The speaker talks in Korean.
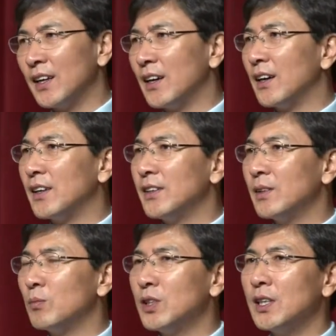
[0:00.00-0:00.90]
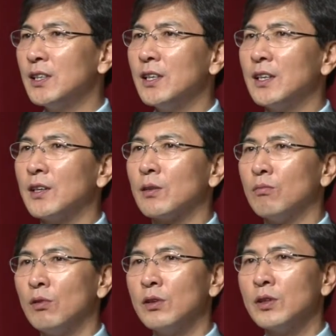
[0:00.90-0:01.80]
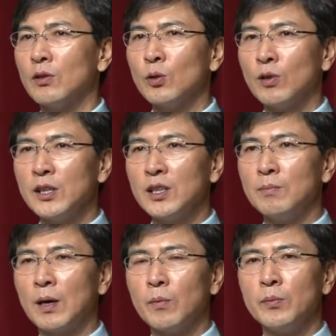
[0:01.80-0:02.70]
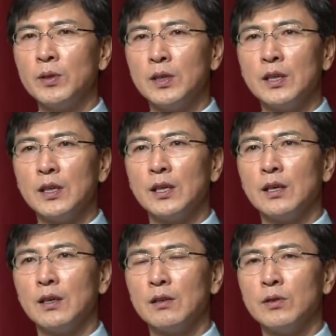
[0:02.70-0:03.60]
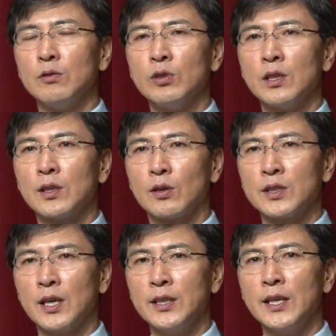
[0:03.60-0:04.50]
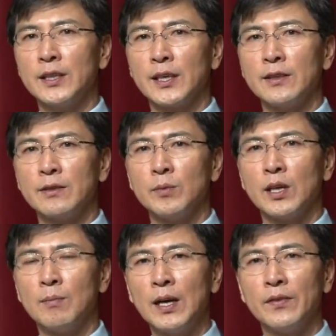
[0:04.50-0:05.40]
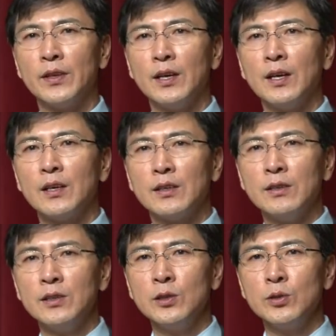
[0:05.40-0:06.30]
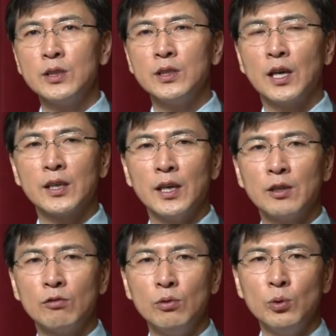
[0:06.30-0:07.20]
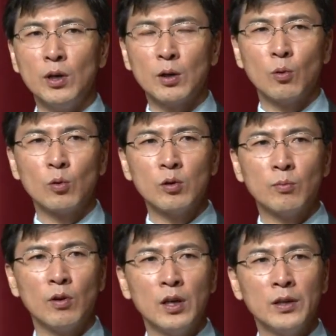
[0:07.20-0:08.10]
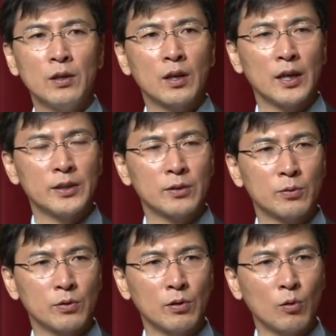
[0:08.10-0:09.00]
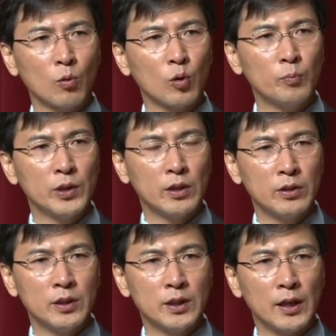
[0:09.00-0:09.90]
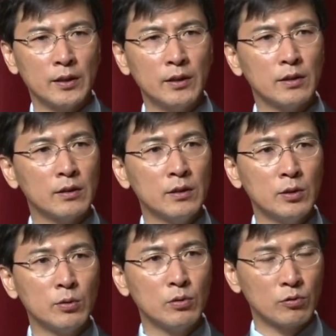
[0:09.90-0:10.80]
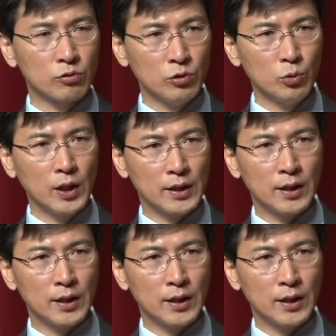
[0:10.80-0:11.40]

아, 이런 문제들에 대해서 물론 더 효과적인 방법이 우리는 더 찾아야 되겠습니다만 의료 시장의 수요와 공급 원리를 가지고서 공급되어지지 않는 의료 수요에